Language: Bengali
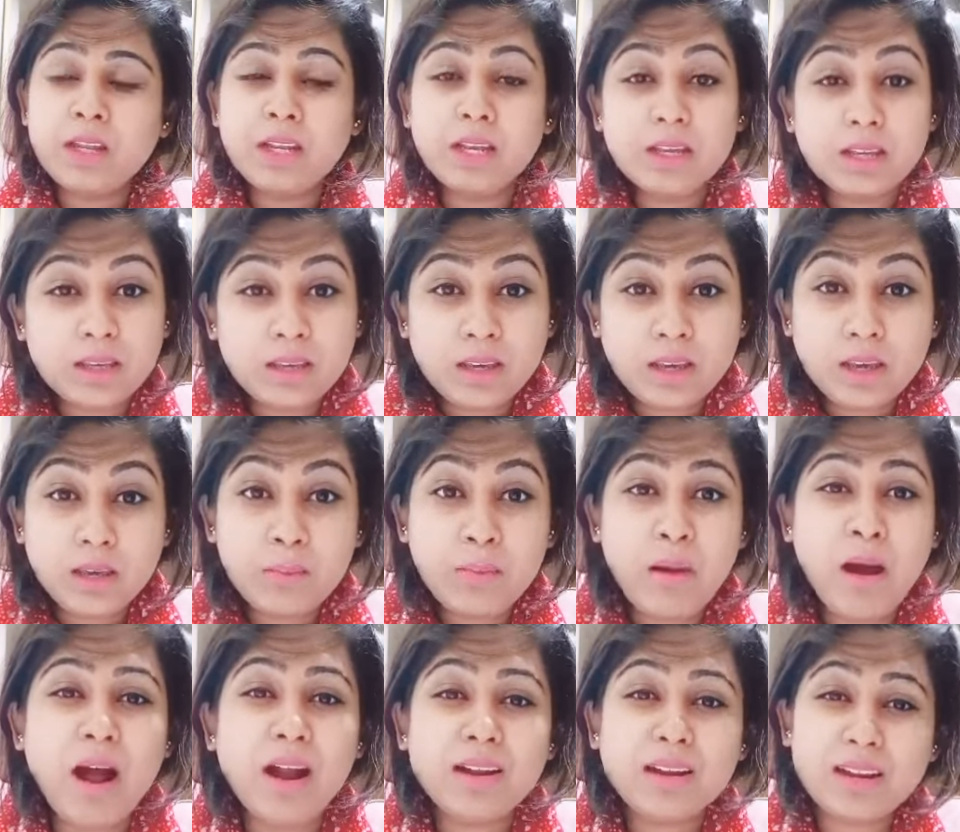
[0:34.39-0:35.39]
না কি
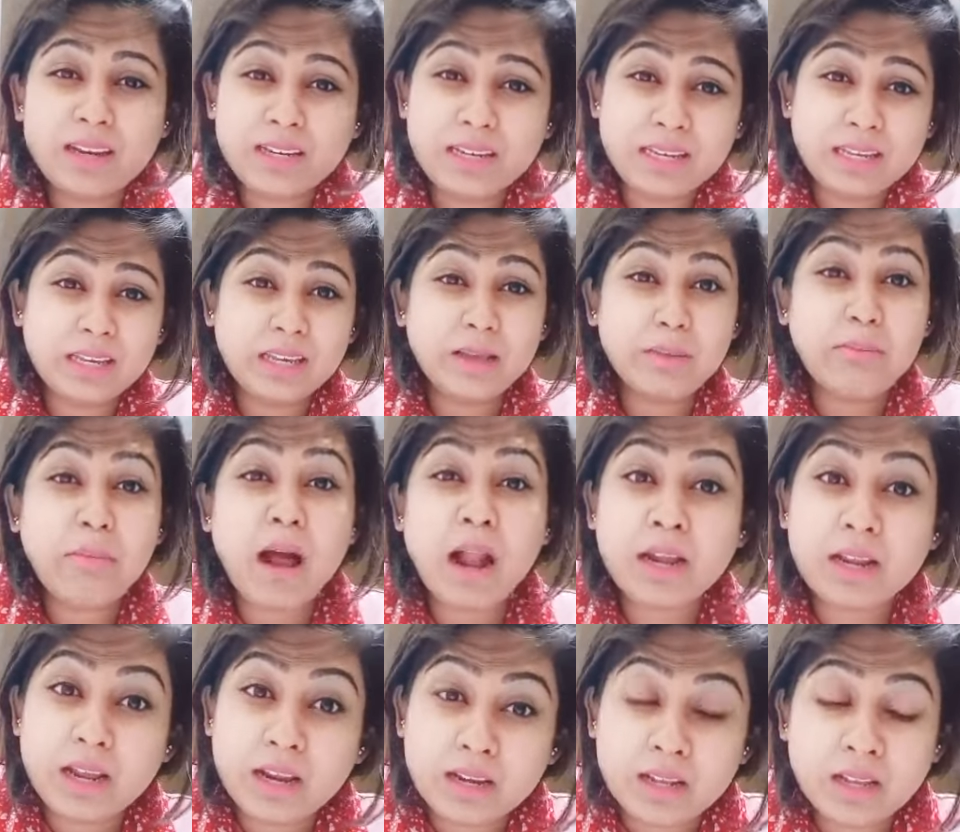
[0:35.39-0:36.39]
মার্কেটে গিয়ে
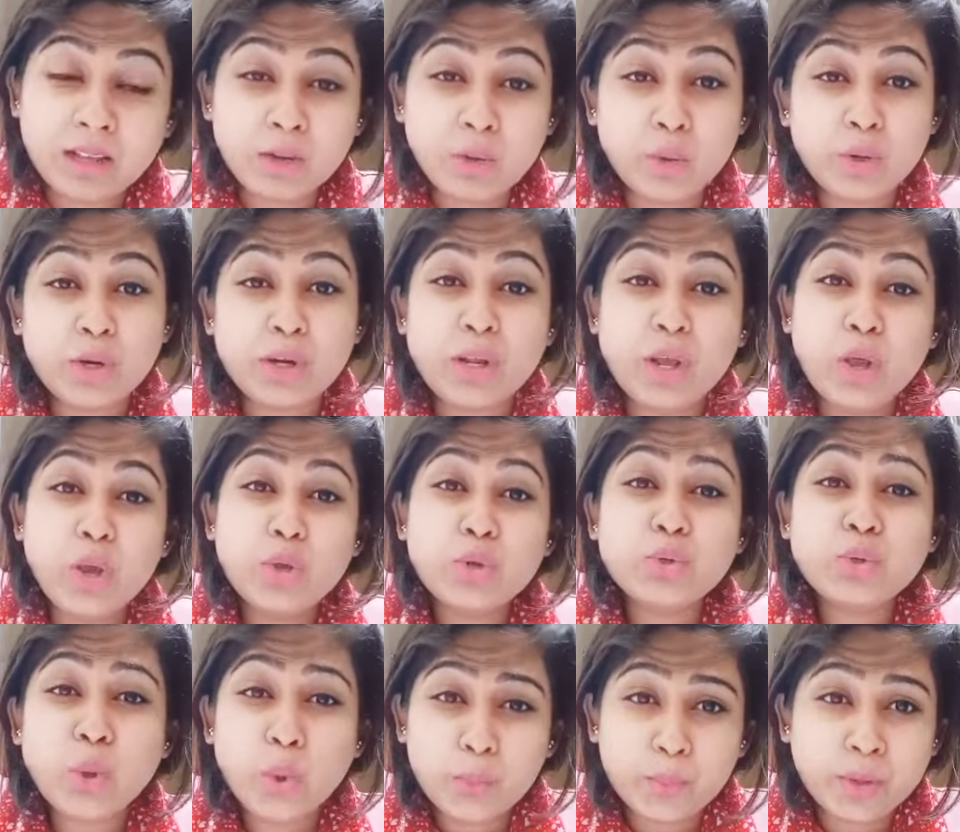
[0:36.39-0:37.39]
বার্গেনিং করে
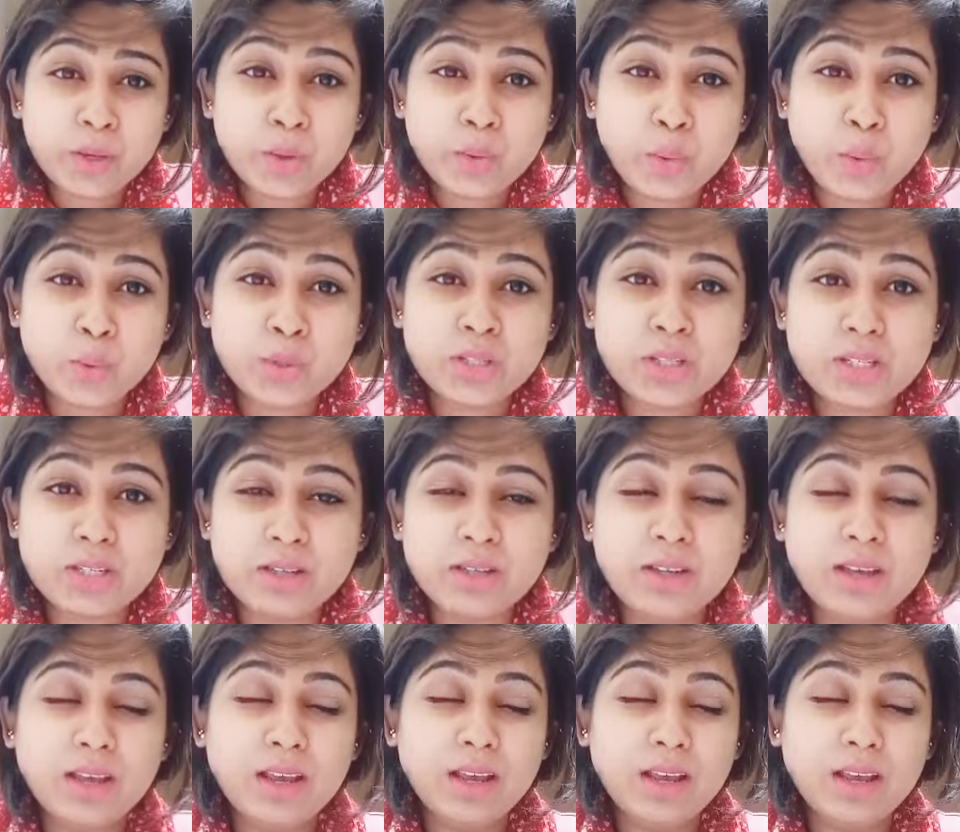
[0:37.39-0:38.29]
শপিং করছি